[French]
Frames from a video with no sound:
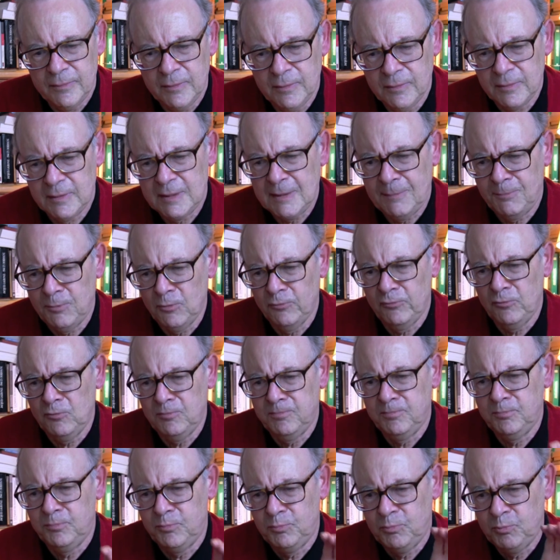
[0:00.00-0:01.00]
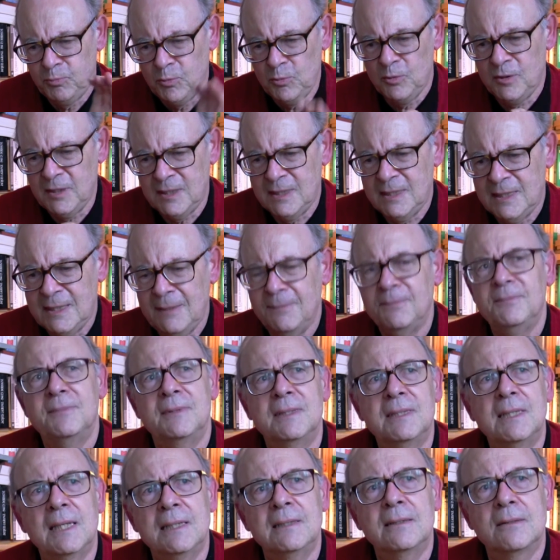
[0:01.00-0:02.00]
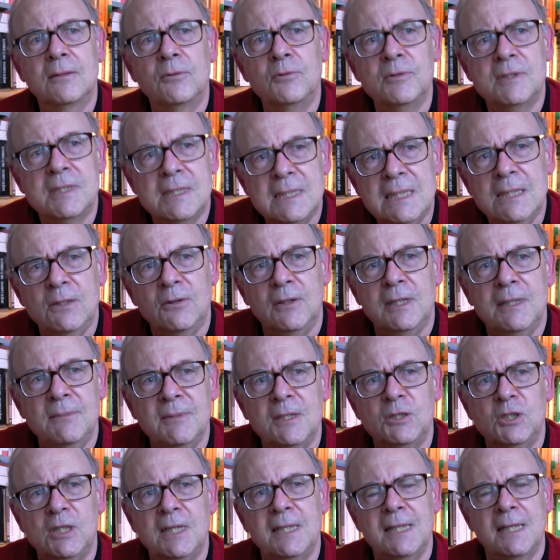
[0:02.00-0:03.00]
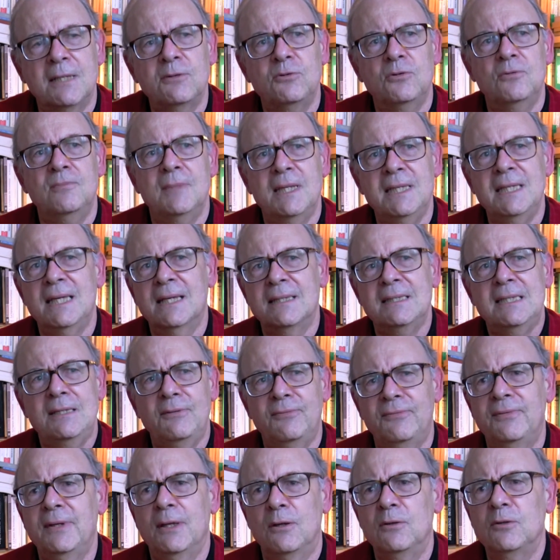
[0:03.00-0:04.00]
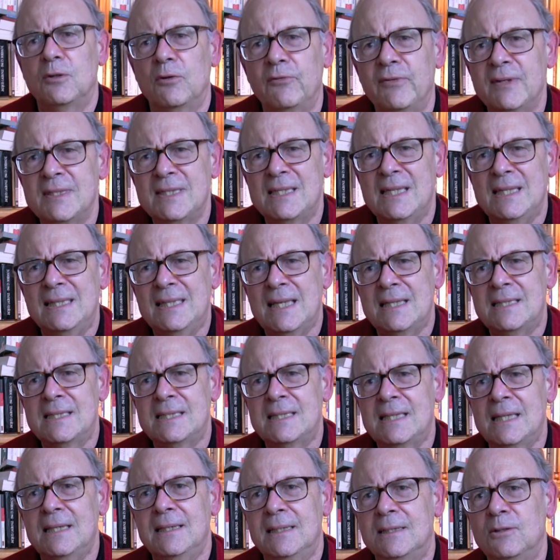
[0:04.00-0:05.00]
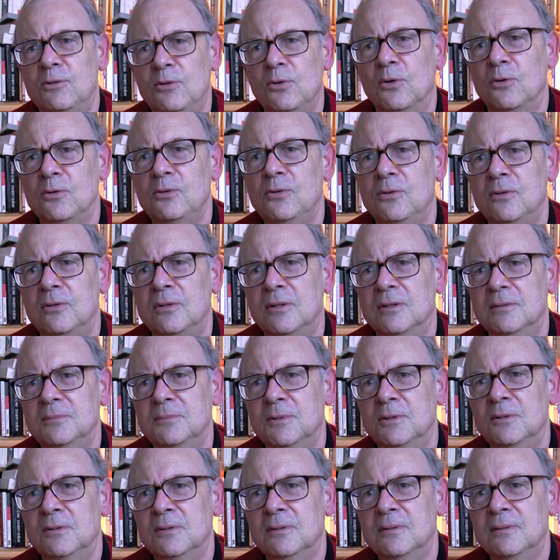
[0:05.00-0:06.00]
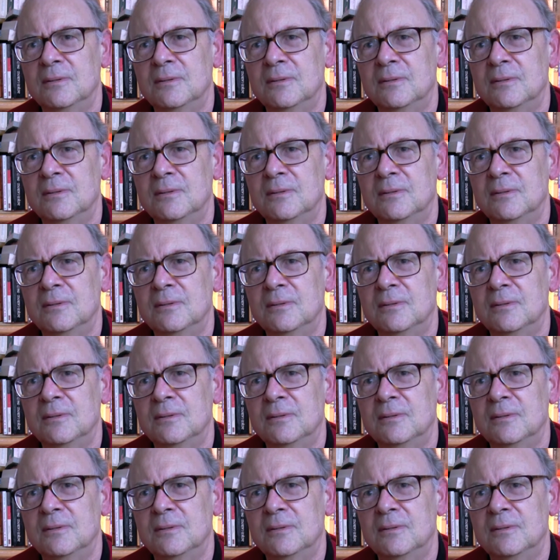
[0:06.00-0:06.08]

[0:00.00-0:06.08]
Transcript: ça peut vous pousser peut-être aussi dans l'imaginaire d'une manière différente. Enfin, c'est assez curieux comme.